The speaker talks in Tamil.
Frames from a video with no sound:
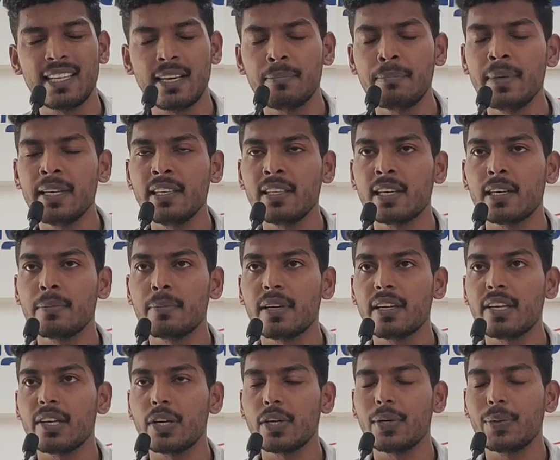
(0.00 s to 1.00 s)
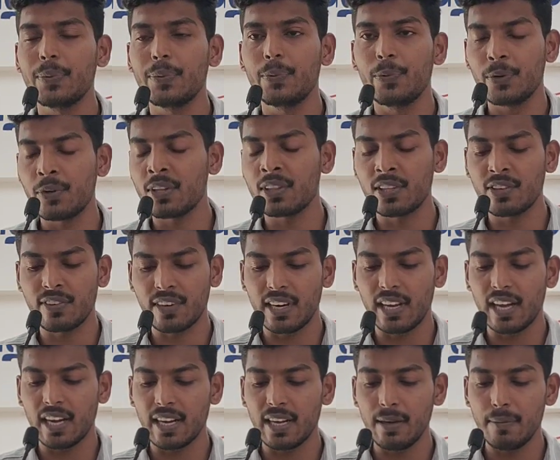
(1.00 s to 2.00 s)
நம்மை நாமே
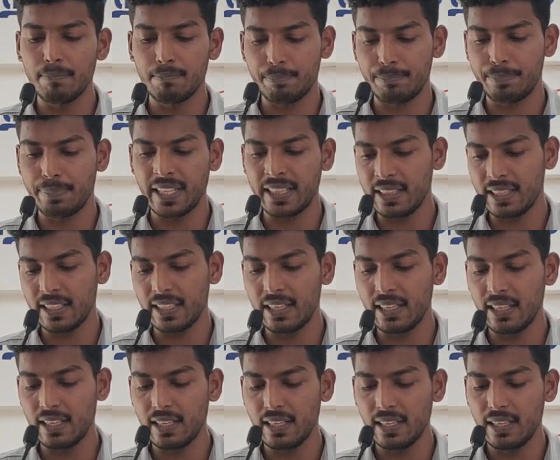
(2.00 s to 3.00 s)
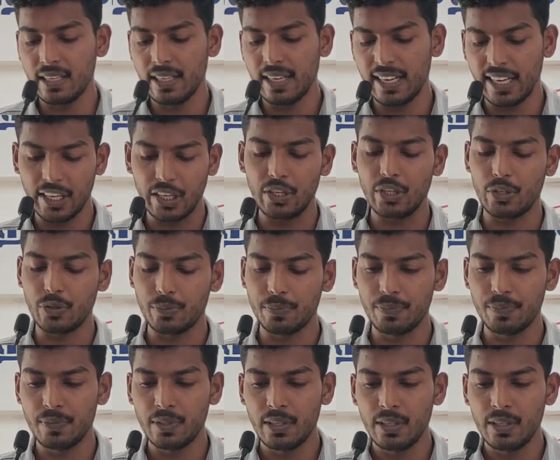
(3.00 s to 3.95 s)
உணர்ந்தவர்களாக பந்தியில் இணைகின்றோம்